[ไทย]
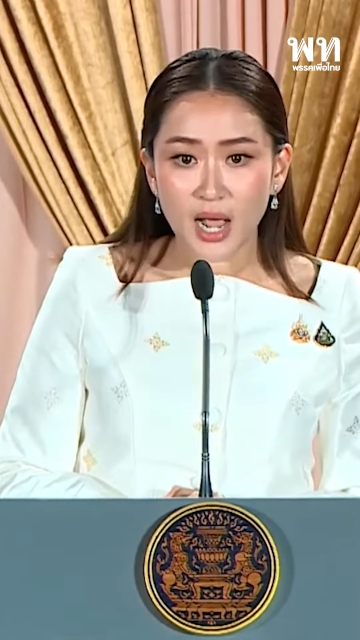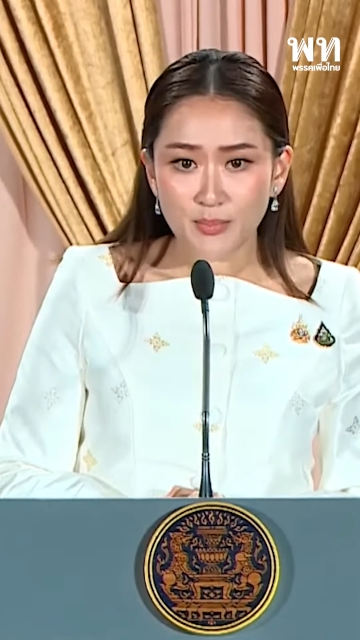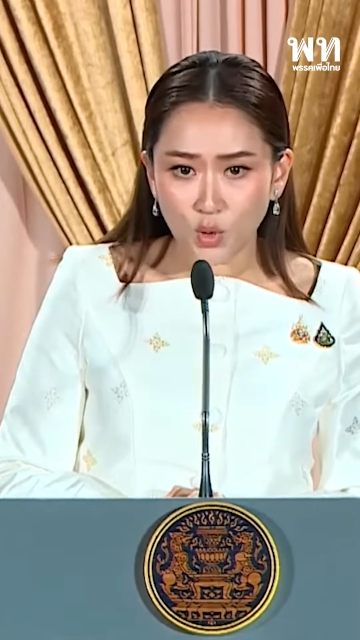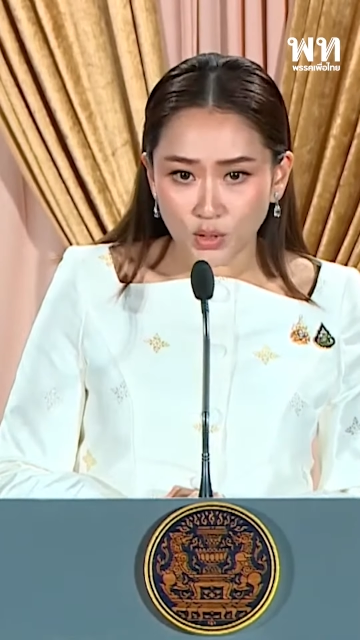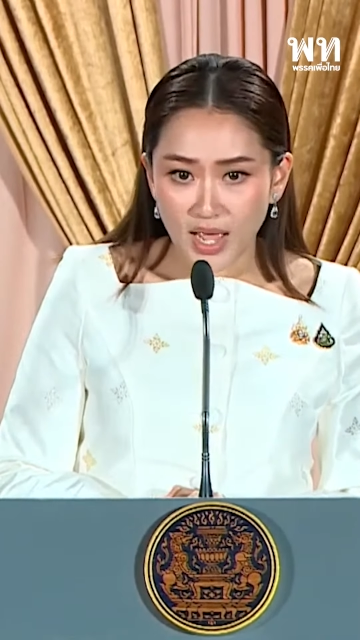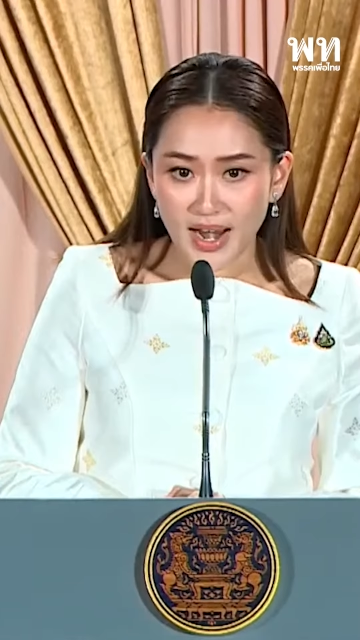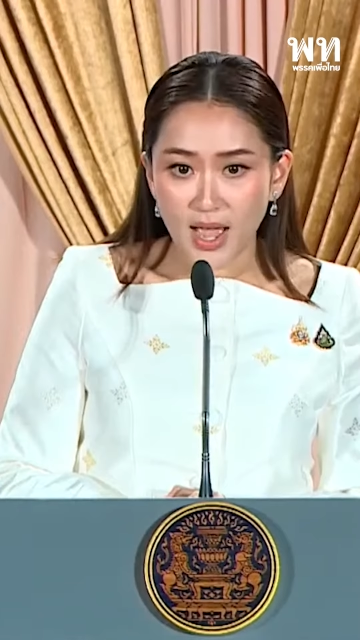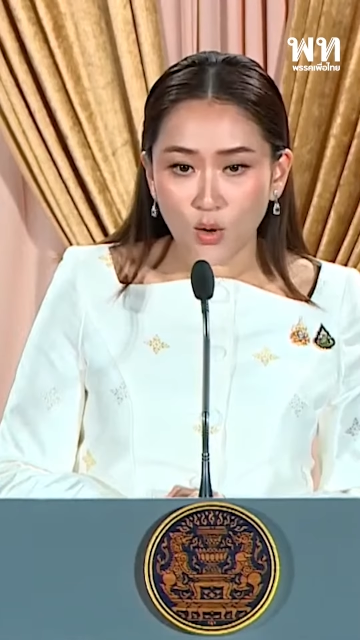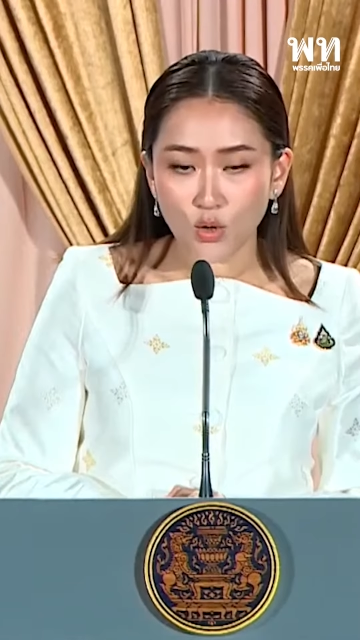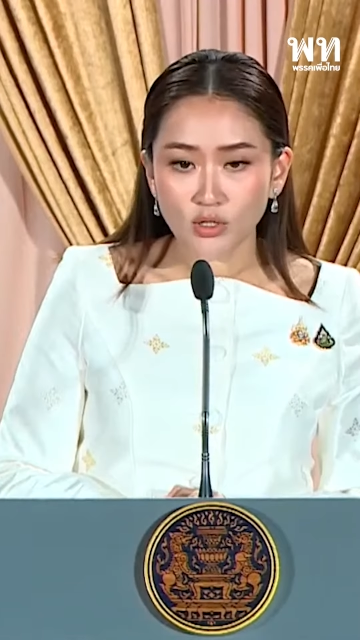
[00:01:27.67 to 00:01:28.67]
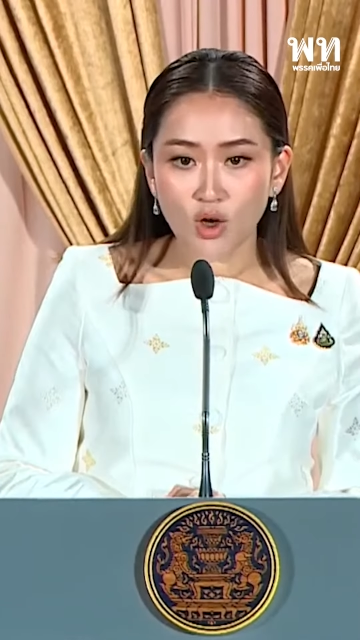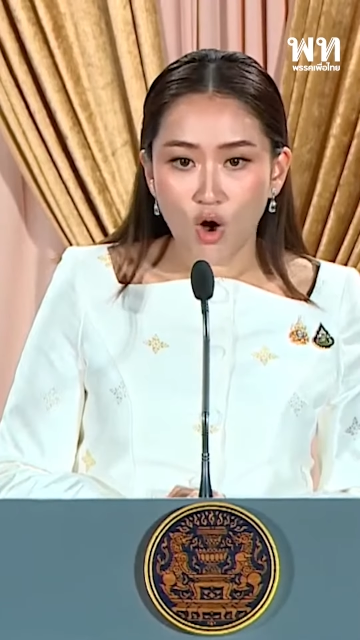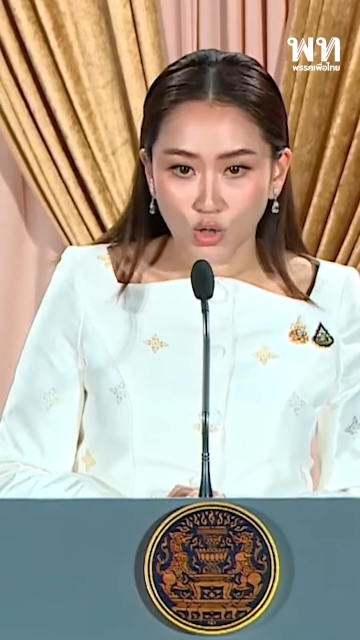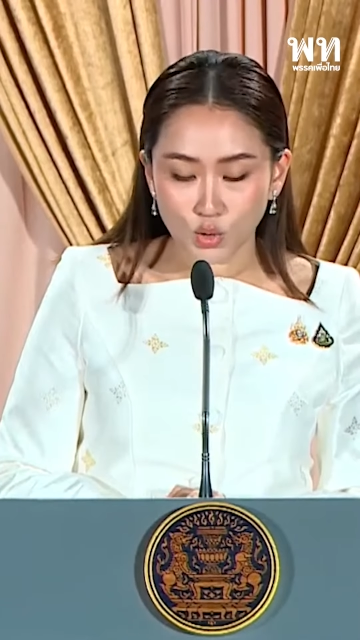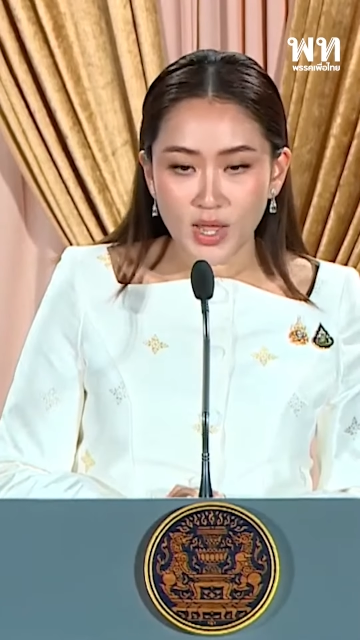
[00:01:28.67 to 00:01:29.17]
กำหนดอนาคต
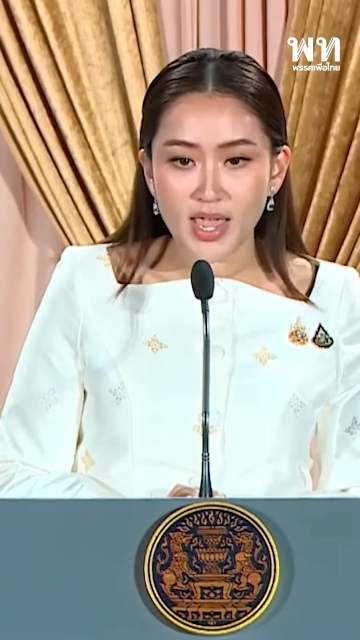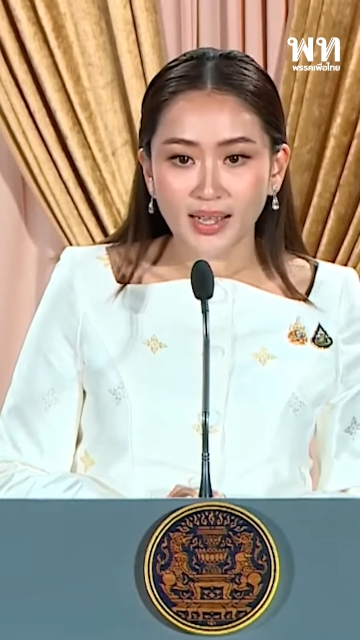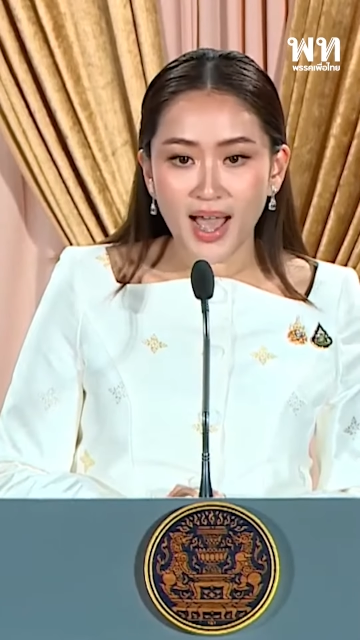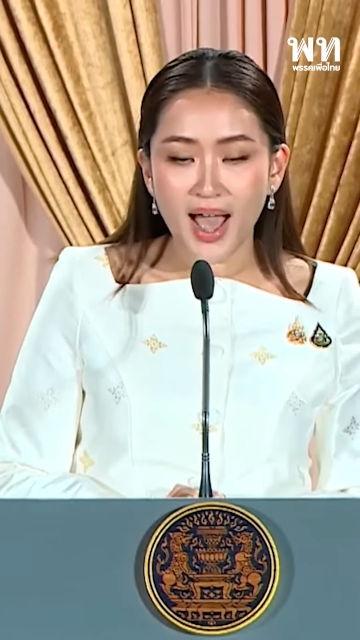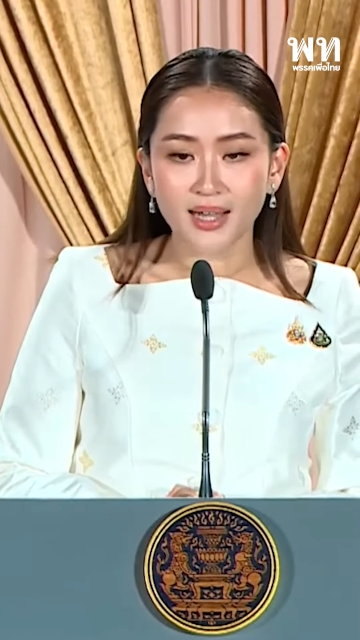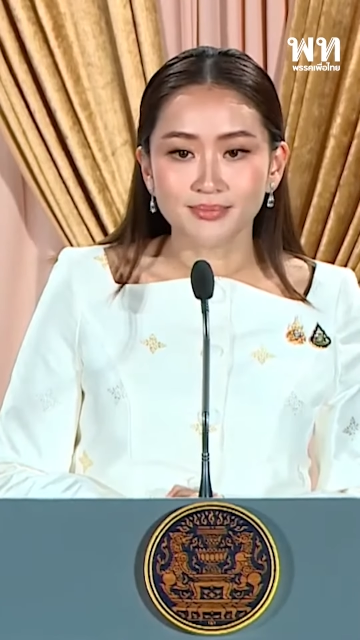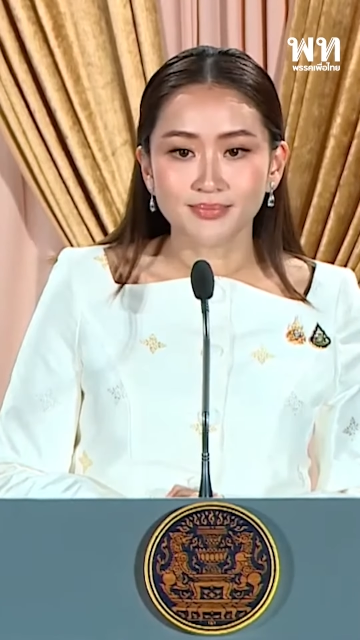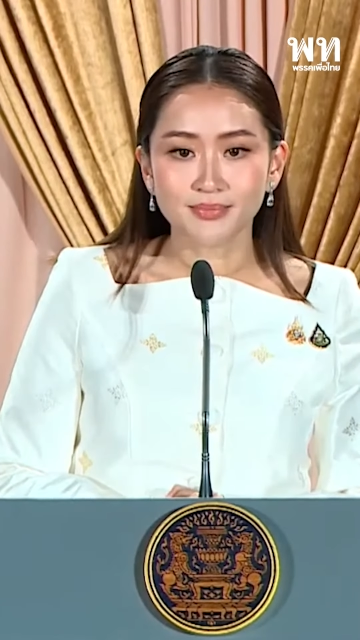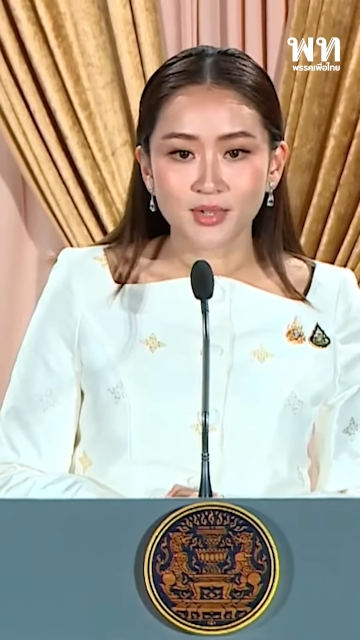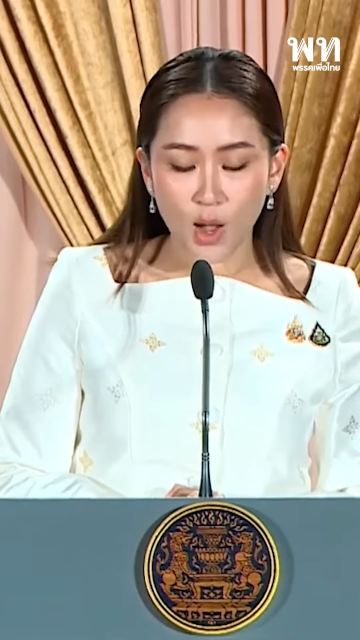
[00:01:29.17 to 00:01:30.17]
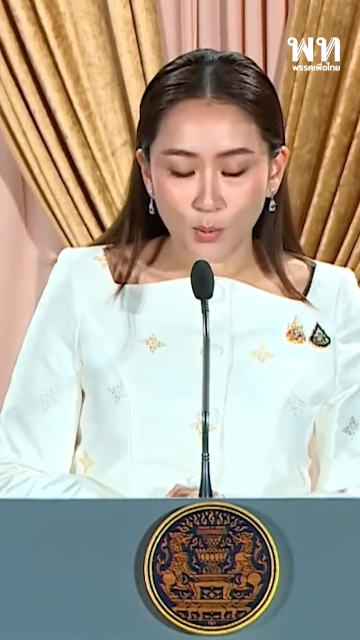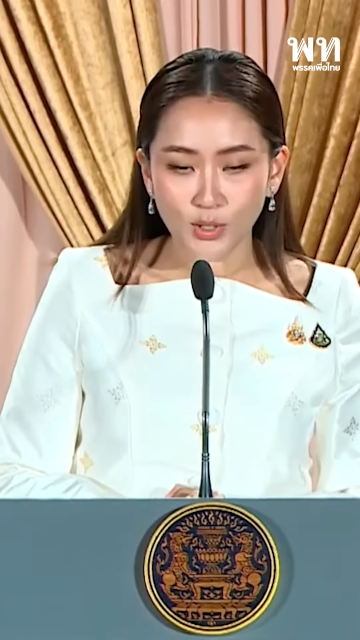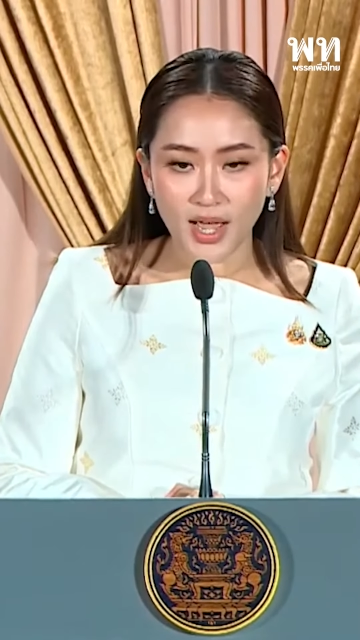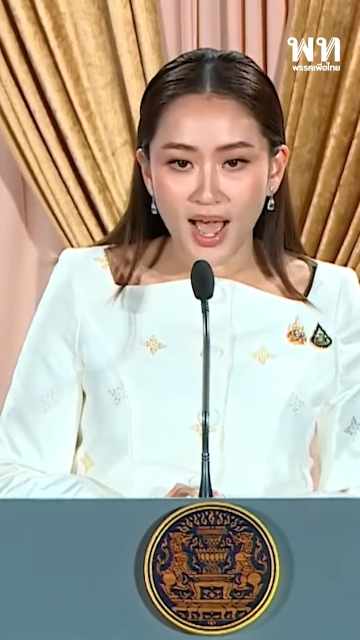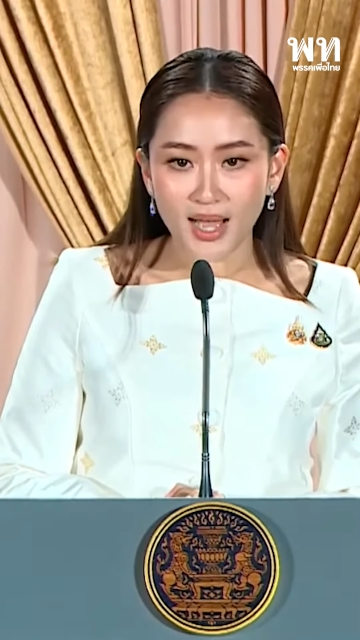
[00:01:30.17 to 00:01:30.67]
ของตัวเองค่ะ ขอบ
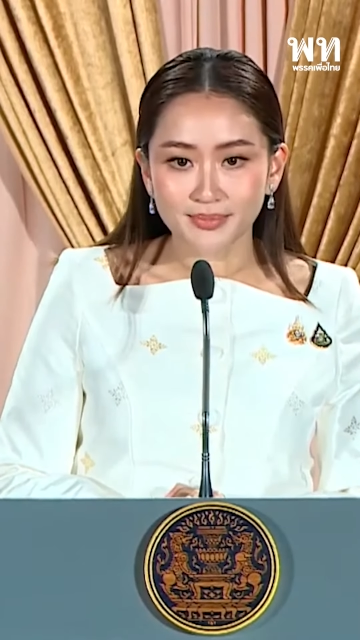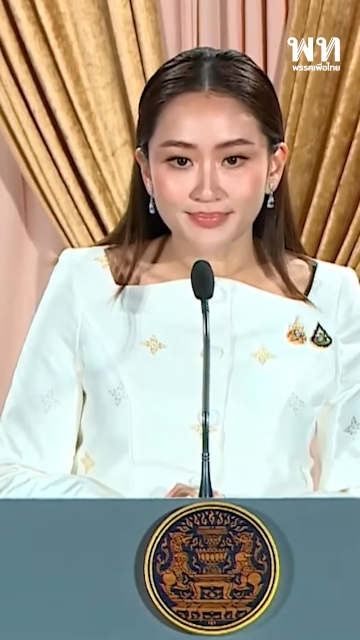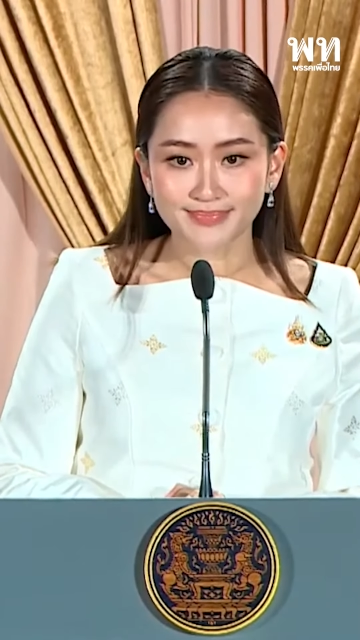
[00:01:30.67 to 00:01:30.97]
คุณค่ะ